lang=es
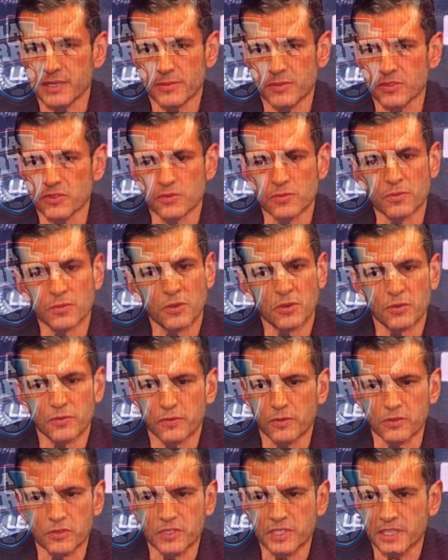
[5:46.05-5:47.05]
desde este
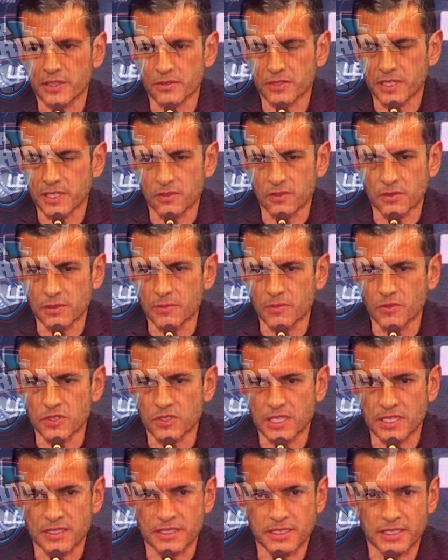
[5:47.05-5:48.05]
momento los invitamos
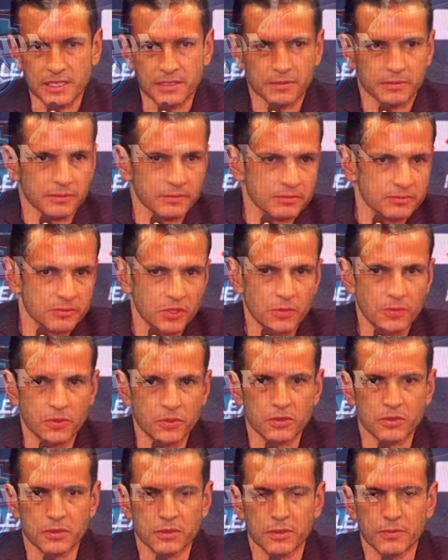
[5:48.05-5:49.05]
a que en la caja de
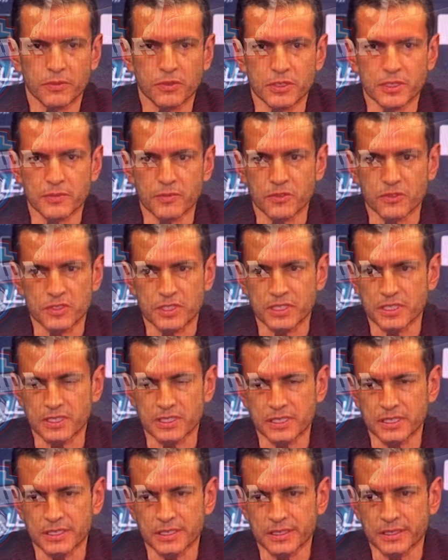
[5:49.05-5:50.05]
comentarios nos hagan
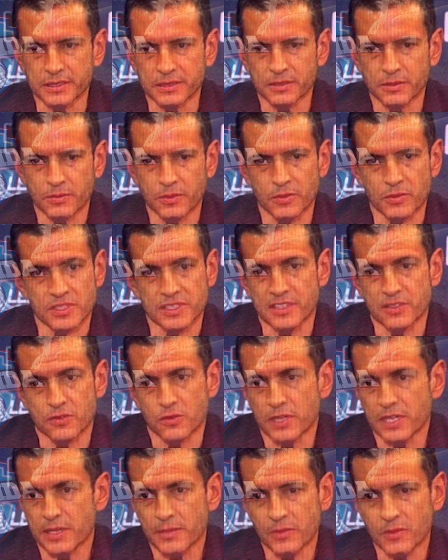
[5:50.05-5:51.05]
saber sus pensamientos,
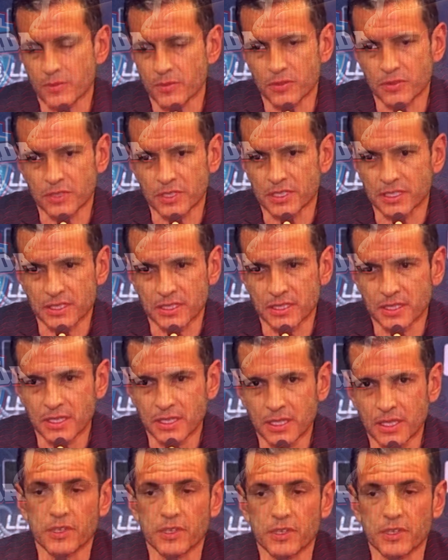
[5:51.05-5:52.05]
sus opiniones,
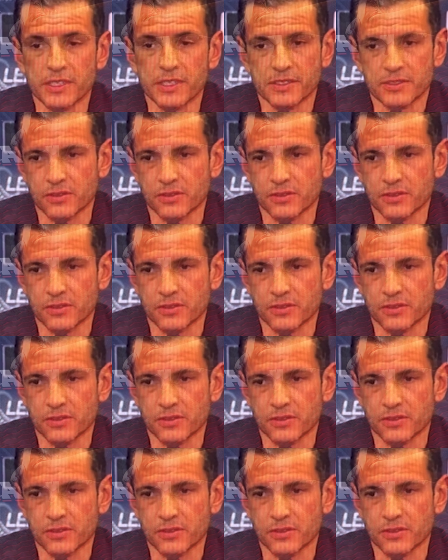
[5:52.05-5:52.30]
cuáles